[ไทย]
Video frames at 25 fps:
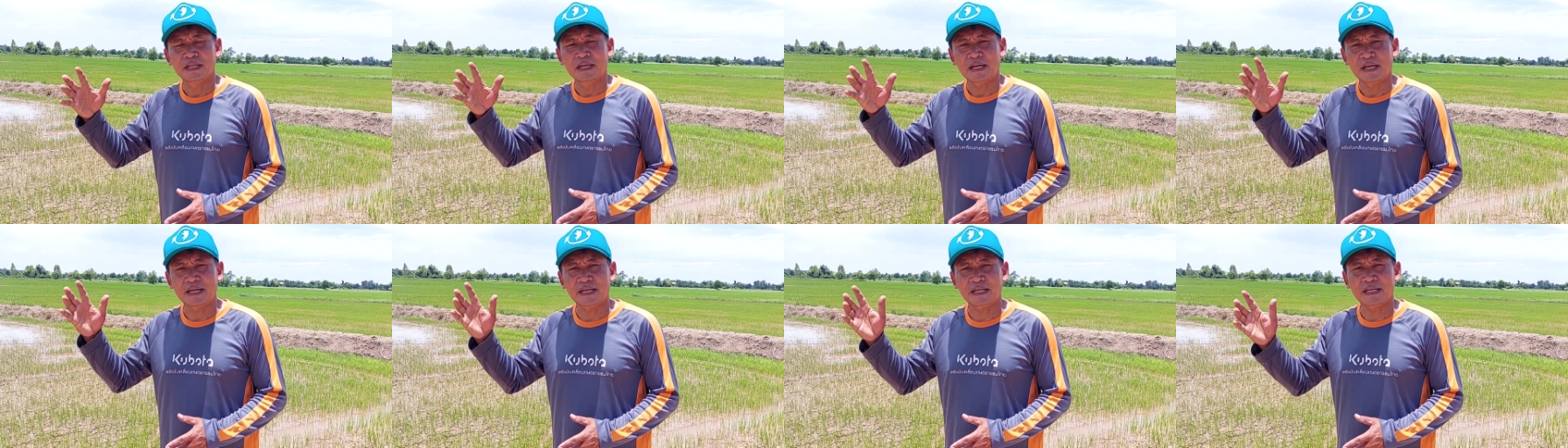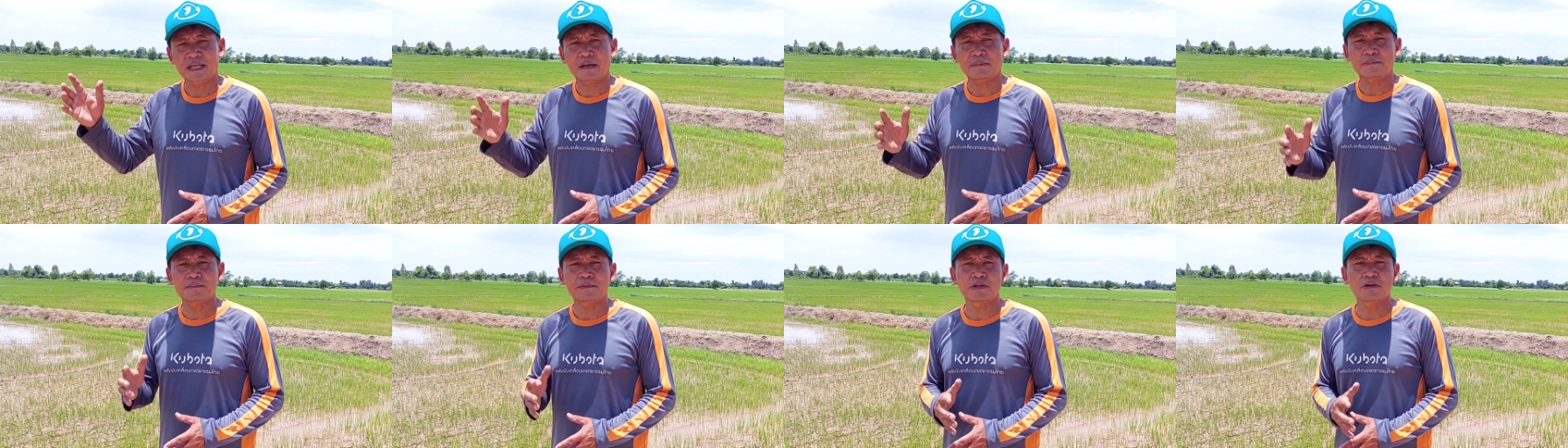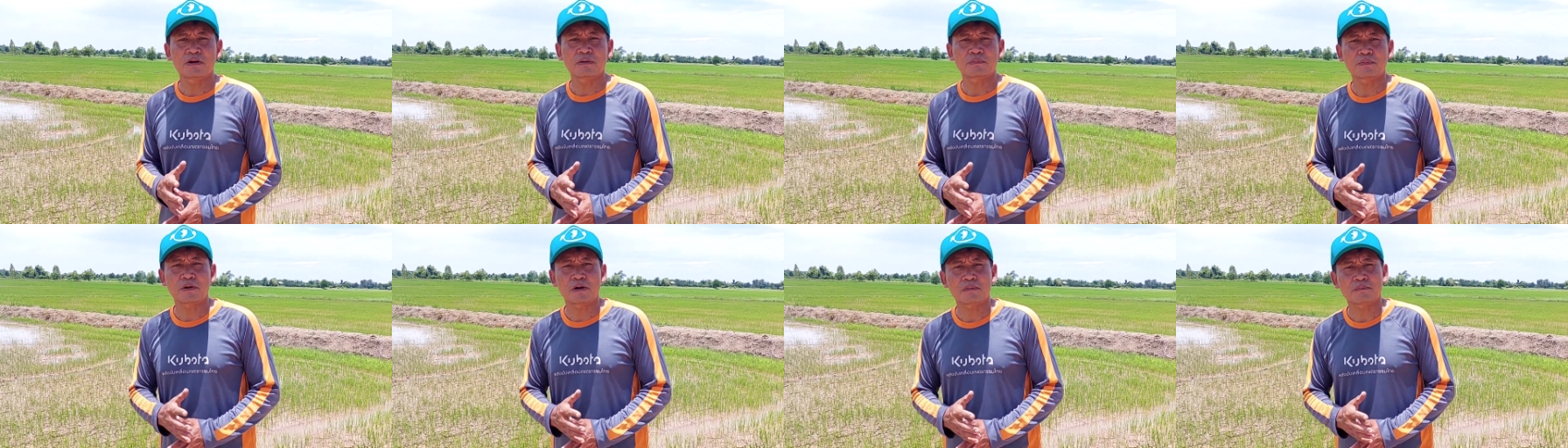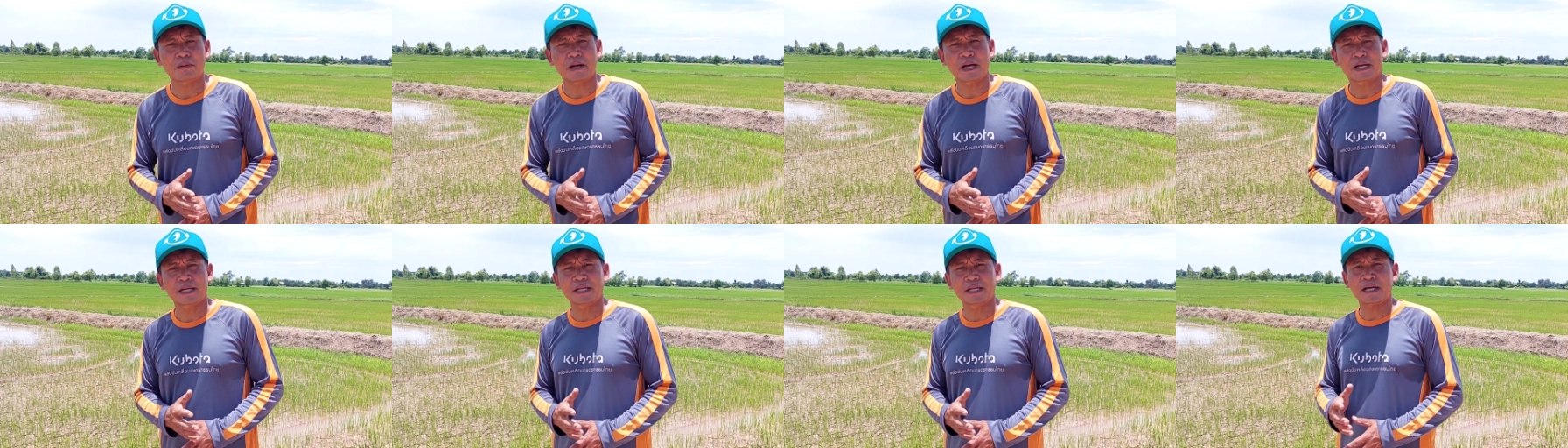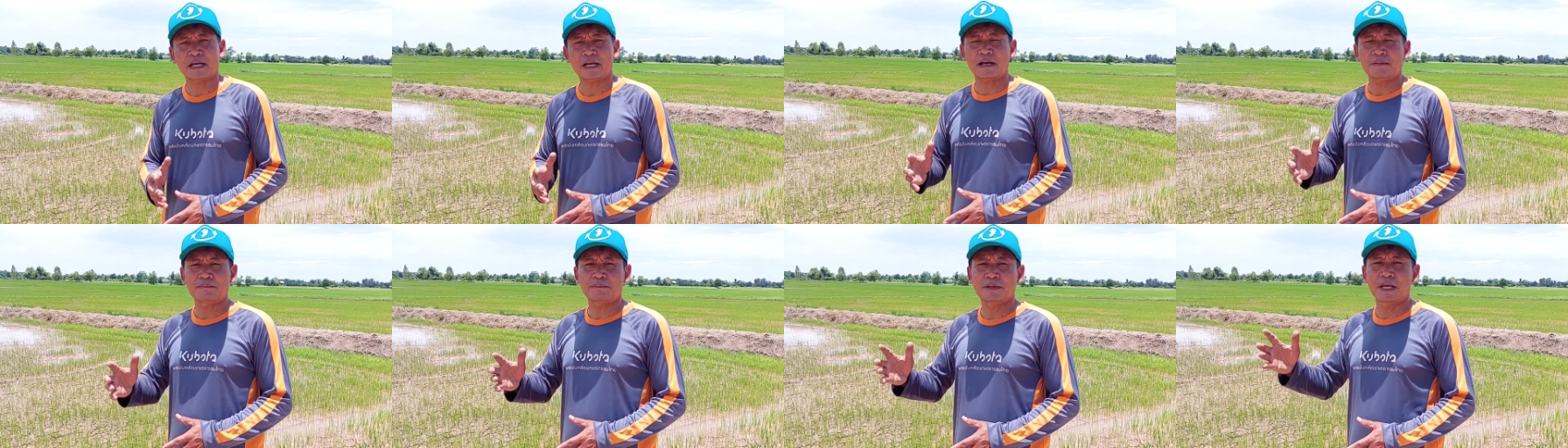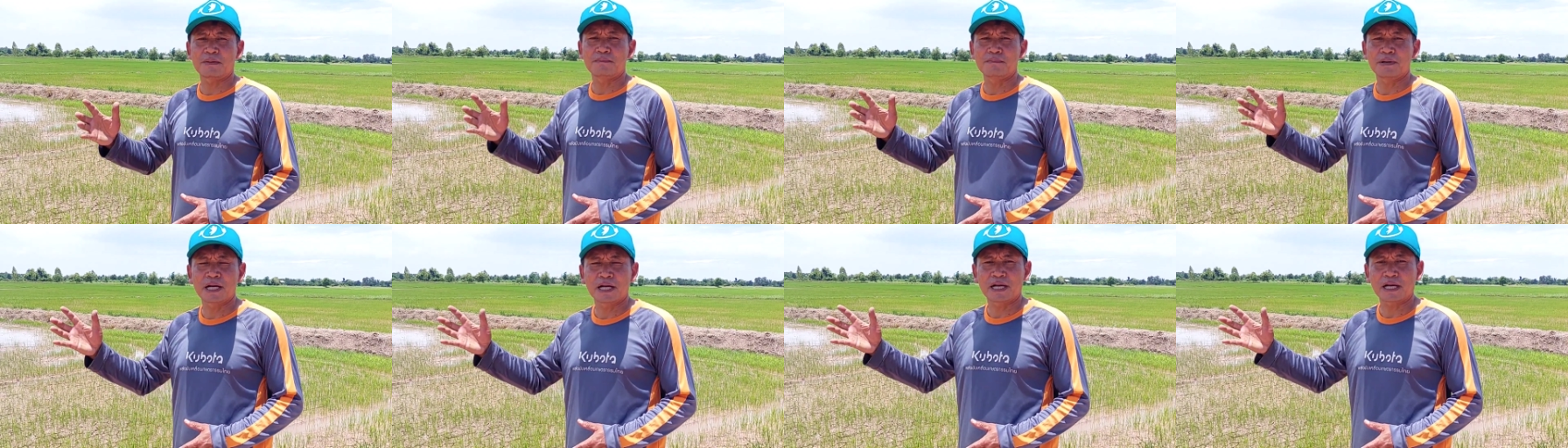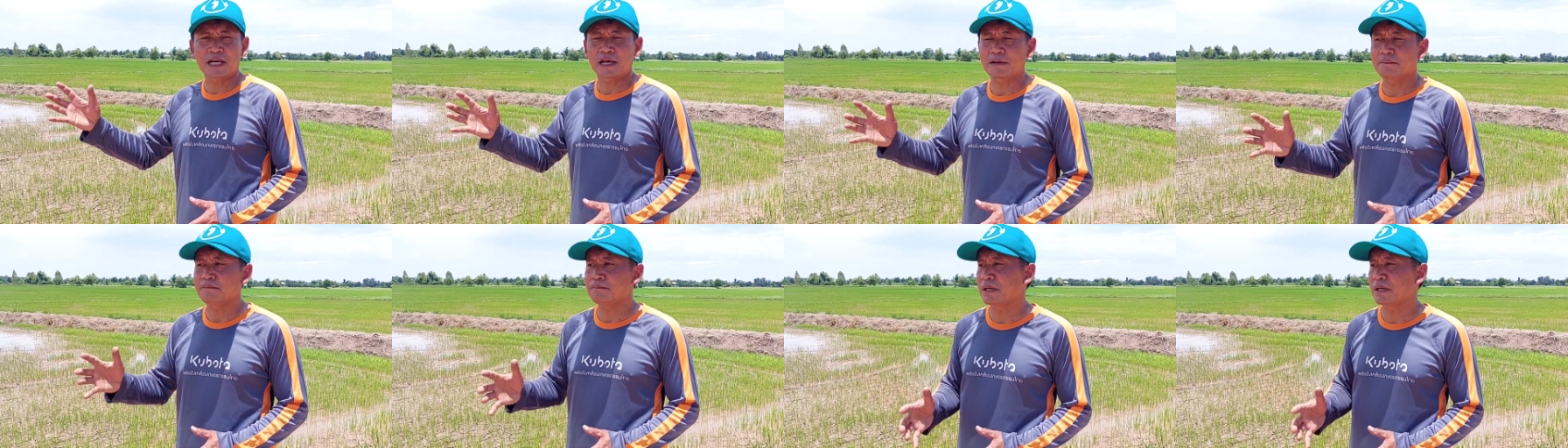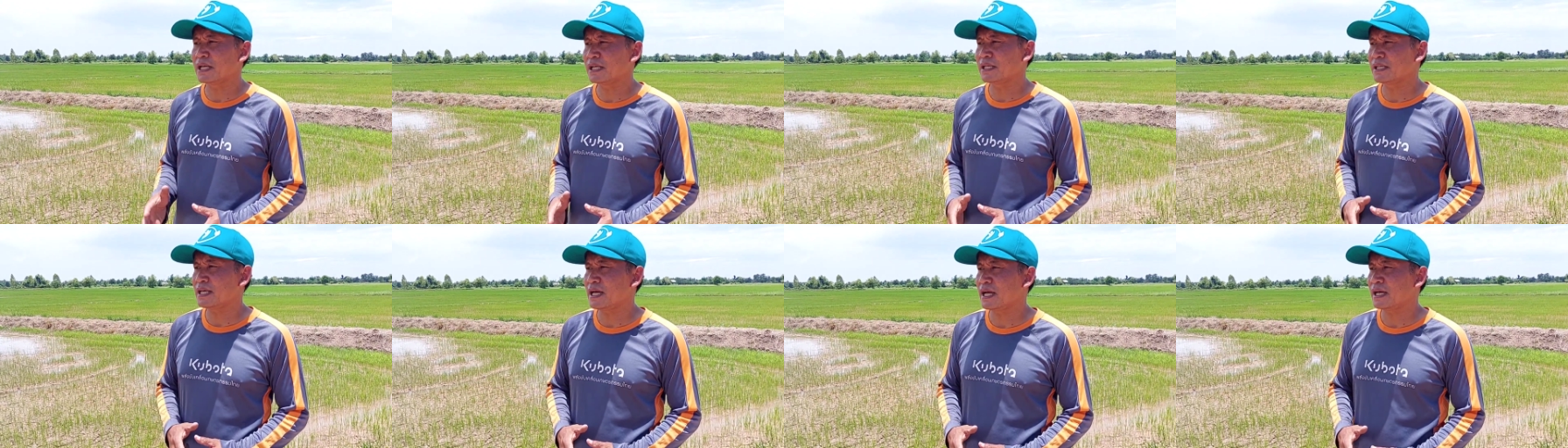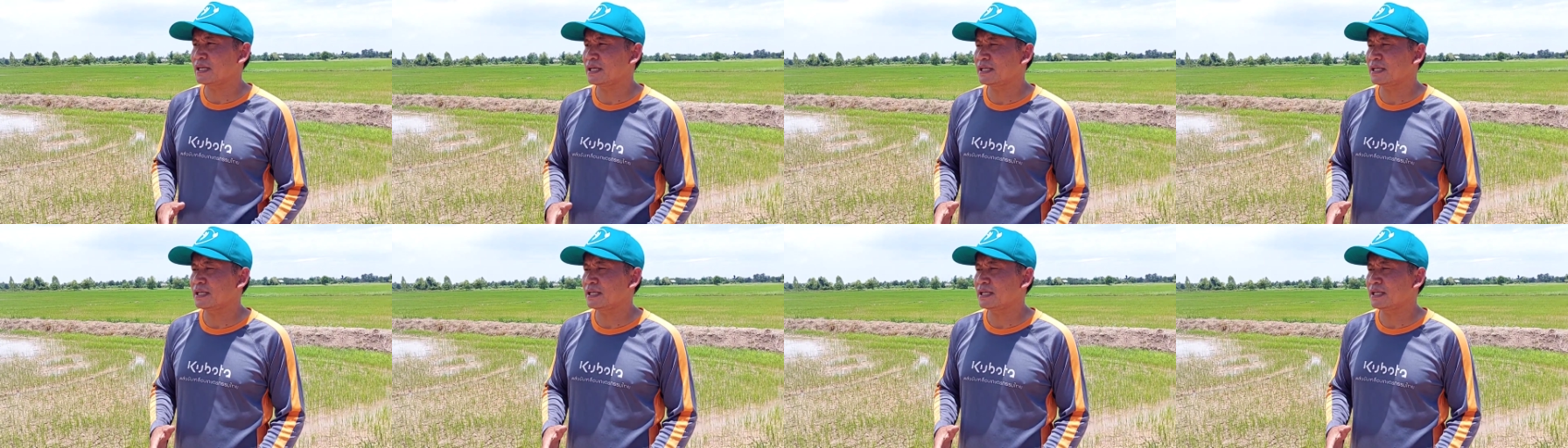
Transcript: ให้กับพี่น้องป้องไปนะครับ ได้เบิ้งกันเป็นระยะ